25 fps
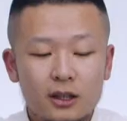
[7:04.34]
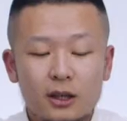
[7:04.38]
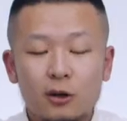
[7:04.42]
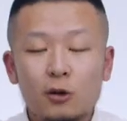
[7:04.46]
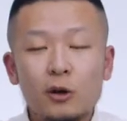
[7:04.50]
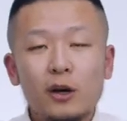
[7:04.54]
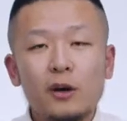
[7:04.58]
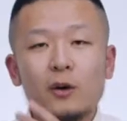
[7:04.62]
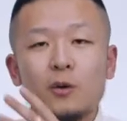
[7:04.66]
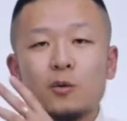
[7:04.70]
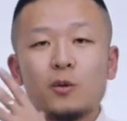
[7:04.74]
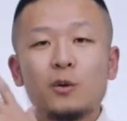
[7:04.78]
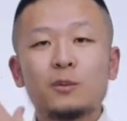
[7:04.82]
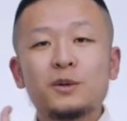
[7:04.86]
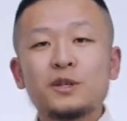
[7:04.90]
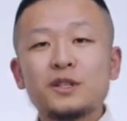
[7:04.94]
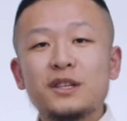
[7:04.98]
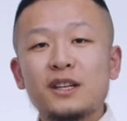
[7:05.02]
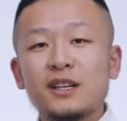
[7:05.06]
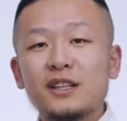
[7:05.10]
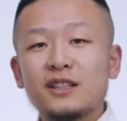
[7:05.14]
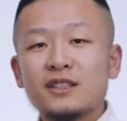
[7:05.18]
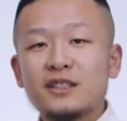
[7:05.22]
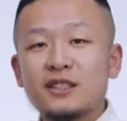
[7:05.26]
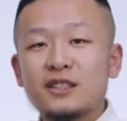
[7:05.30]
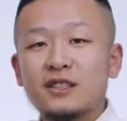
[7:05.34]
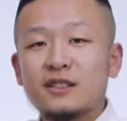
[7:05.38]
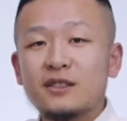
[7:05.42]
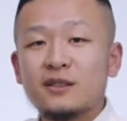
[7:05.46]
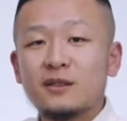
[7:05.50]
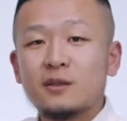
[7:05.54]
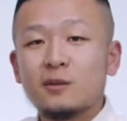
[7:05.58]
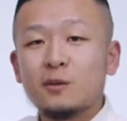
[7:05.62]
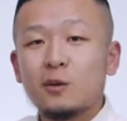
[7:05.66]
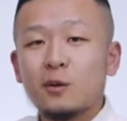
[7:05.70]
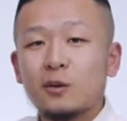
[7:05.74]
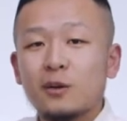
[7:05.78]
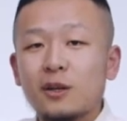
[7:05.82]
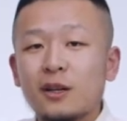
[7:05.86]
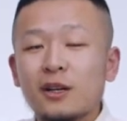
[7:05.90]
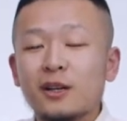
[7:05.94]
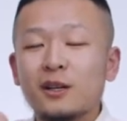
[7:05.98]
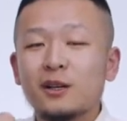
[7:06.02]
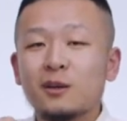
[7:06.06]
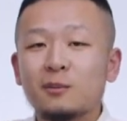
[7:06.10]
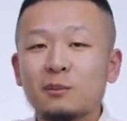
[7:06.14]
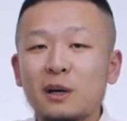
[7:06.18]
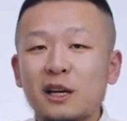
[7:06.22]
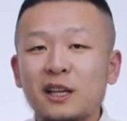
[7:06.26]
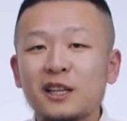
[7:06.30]
OK，我们先请那
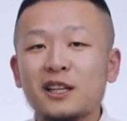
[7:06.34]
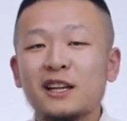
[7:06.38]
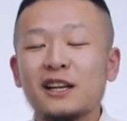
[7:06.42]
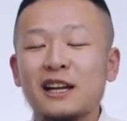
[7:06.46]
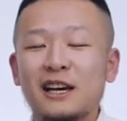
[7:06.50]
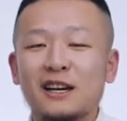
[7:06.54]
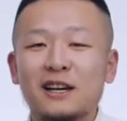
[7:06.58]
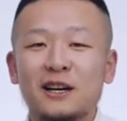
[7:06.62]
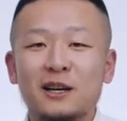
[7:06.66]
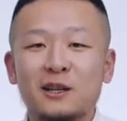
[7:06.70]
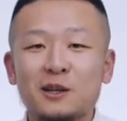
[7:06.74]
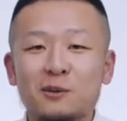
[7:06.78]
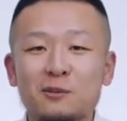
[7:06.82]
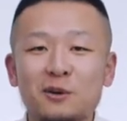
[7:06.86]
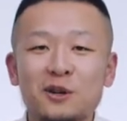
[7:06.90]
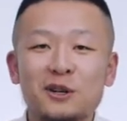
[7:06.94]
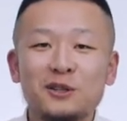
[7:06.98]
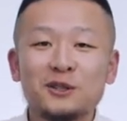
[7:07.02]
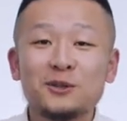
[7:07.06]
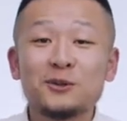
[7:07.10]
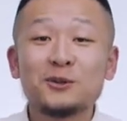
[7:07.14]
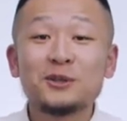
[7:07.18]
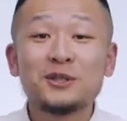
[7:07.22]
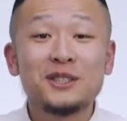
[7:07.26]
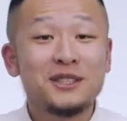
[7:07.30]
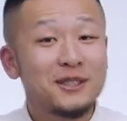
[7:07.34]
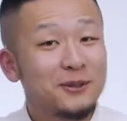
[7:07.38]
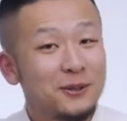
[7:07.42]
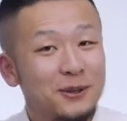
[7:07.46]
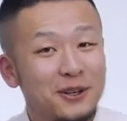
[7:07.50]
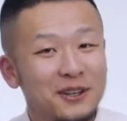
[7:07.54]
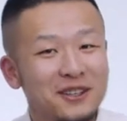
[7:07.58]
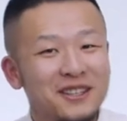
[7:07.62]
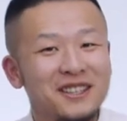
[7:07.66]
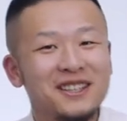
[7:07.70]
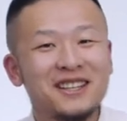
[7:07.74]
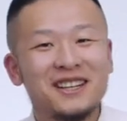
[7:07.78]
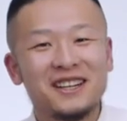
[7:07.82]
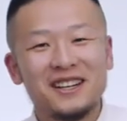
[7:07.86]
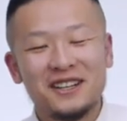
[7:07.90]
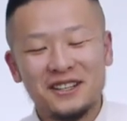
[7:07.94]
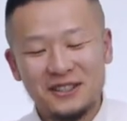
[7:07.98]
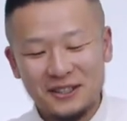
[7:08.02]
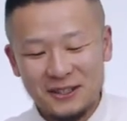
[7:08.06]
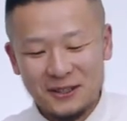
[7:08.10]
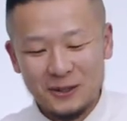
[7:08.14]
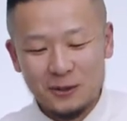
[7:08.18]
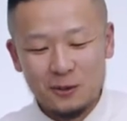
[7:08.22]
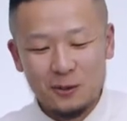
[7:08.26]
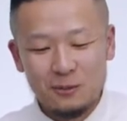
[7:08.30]
个美丽的徕卡在边上休息一会儿。啊，
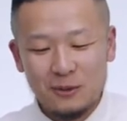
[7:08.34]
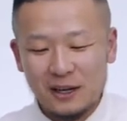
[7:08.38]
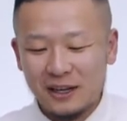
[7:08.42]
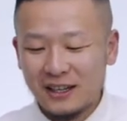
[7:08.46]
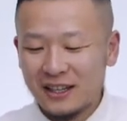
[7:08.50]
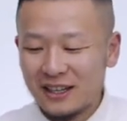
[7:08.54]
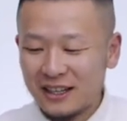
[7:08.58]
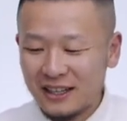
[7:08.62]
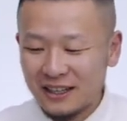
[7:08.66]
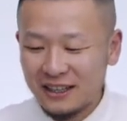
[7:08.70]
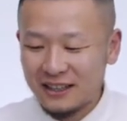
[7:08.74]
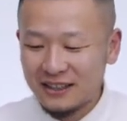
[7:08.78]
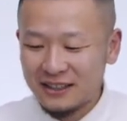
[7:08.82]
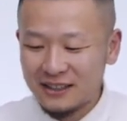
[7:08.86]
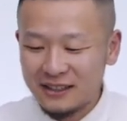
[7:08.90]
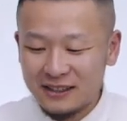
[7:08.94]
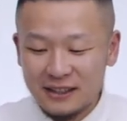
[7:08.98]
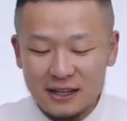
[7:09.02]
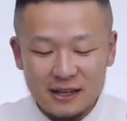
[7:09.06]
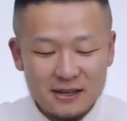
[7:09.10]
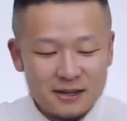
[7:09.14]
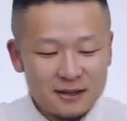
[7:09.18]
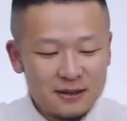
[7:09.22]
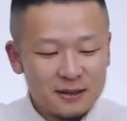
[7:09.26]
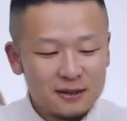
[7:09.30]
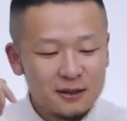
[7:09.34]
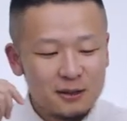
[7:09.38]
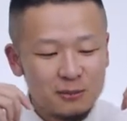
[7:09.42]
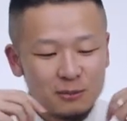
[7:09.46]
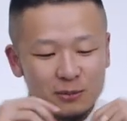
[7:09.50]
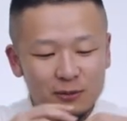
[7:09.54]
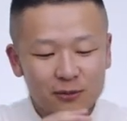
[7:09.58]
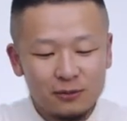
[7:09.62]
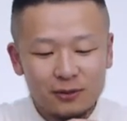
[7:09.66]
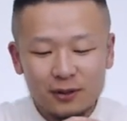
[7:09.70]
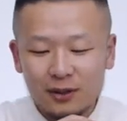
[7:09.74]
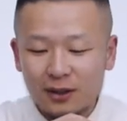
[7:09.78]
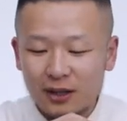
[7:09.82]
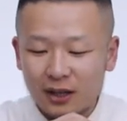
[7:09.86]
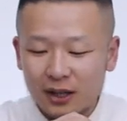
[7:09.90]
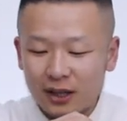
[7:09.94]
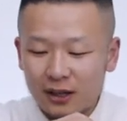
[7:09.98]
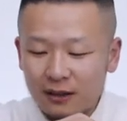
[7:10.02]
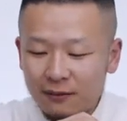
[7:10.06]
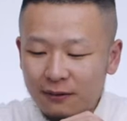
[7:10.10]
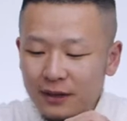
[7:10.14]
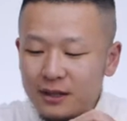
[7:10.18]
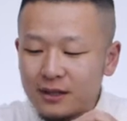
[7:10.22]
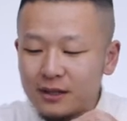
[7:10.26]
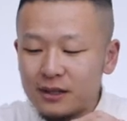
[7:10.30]
我们来看看鞋子的部分。
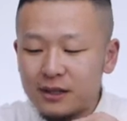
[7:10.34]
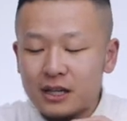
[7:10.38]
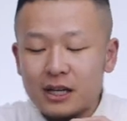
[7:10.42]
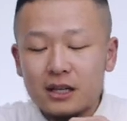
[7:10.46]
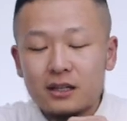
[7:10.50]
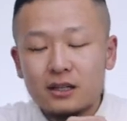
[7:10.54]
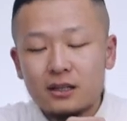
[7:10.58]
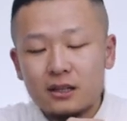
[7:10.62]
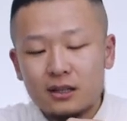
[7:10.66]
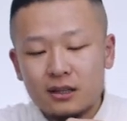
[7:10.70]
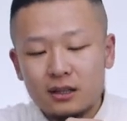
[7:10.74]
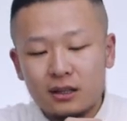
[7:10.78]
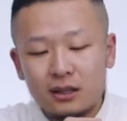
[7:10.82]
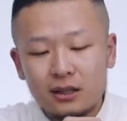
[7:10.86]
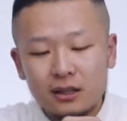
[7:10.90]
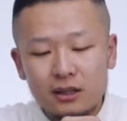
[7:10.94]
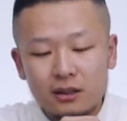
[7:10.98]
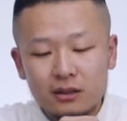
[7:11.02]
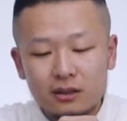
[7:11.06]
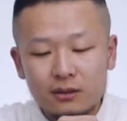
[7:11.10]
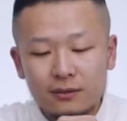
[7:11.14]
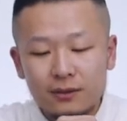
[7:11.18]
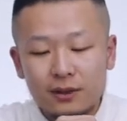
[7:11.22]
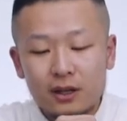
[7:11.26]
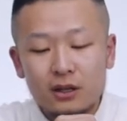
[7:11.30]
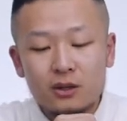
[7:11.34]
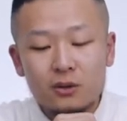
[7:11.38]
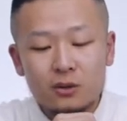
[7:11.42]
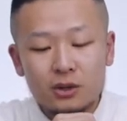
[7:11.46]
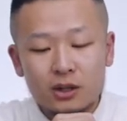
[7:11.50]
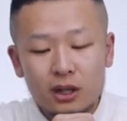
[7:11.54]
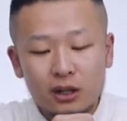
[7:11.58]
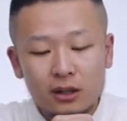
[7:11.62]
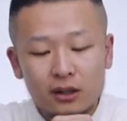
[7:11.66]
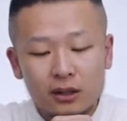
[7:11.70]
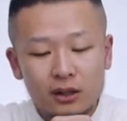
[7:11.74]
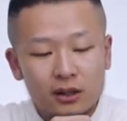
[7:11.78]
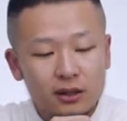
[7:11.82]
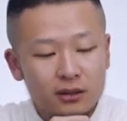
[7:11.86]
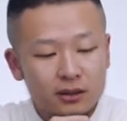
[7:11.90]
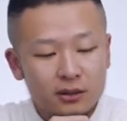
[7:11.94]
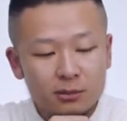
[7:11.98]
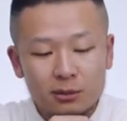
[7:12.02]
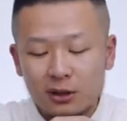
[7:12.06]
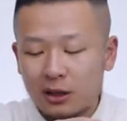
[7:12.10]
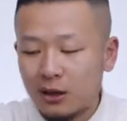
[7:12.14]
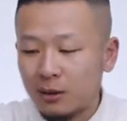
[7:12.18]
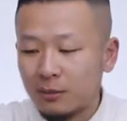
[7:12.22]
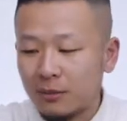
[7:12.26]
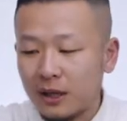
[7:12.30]
Vans 这一次呢也是非常有诚意了，基
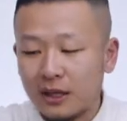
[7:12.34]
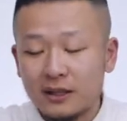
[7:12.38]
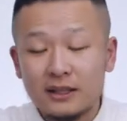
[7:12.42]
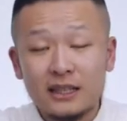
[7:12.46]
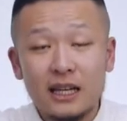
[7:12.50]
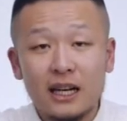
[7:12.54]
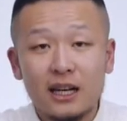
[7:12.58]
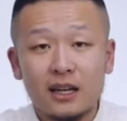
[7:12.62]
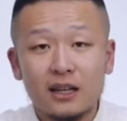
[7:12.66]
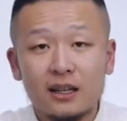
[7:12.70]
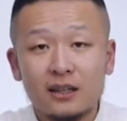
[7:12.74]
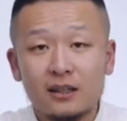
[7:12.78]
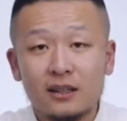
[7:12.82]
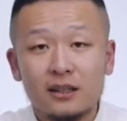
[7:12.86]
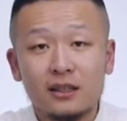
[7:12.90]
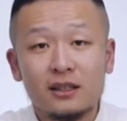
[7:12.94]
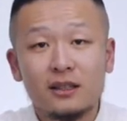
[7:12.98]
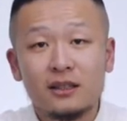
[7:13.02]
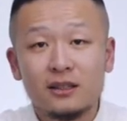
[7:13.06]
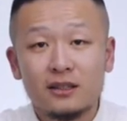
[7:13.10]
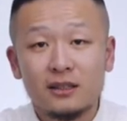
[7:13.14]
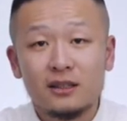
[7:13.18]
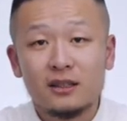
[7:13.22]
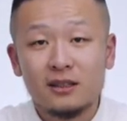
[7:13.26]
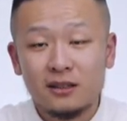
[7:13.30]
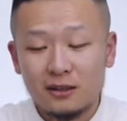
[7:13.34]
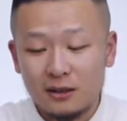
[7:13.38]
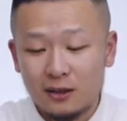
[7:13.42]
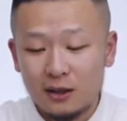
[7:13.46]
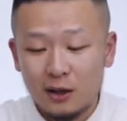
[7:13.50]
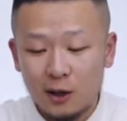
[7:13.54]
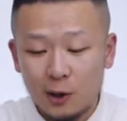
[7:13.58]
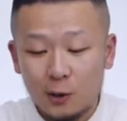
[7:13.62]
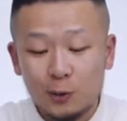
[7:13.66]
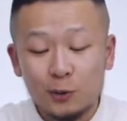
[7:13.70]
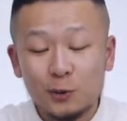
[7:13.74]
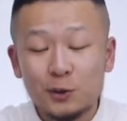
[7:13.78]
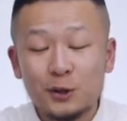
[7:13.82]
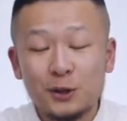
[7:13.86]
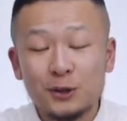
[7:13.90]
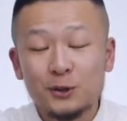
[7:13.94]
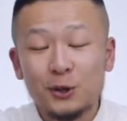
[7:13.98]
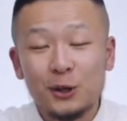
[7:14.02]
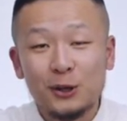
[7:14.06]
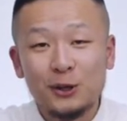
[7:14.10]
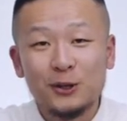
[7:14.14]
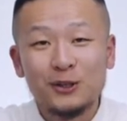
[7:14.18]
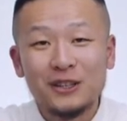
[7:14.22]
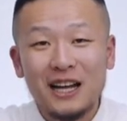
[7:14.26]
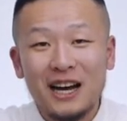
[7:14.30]
本上把家里这个好东西
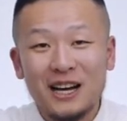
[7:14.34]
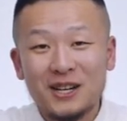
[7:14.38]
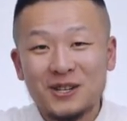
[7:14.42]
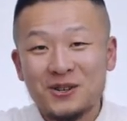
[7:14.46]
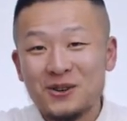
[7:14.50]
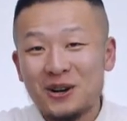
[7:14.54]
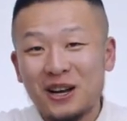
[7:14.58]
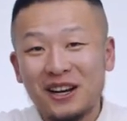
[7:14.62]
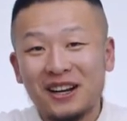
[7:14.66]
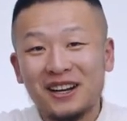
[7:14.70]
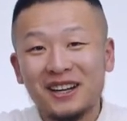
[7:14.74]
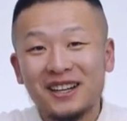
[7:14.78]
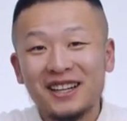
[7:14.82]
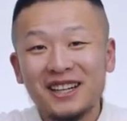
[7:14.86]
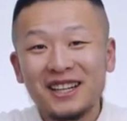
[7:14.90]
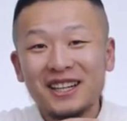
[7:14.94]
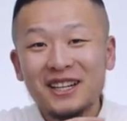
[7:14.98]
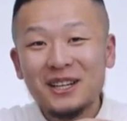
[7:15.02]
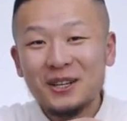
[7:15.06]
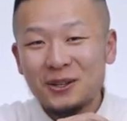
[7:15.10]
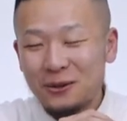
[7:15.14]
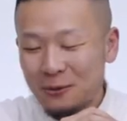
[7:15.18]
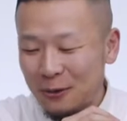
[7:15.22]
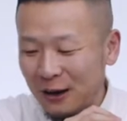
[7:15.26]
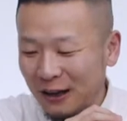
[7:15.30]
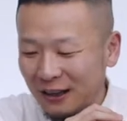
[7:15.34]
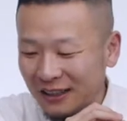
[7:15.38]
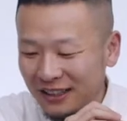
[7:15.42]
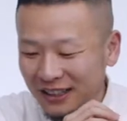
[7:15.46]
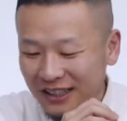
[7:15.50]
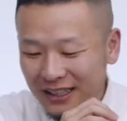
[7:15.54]
全都拿出来了，对吧？